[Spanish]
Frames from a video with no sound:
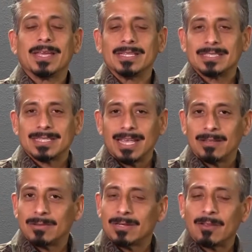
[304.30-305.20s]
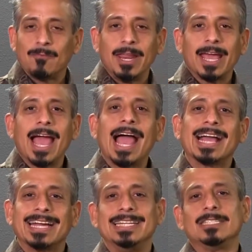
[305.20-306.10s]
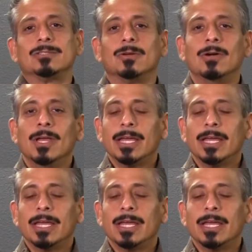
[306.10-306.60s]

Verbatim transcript: que es, eh, refleja a Cristo,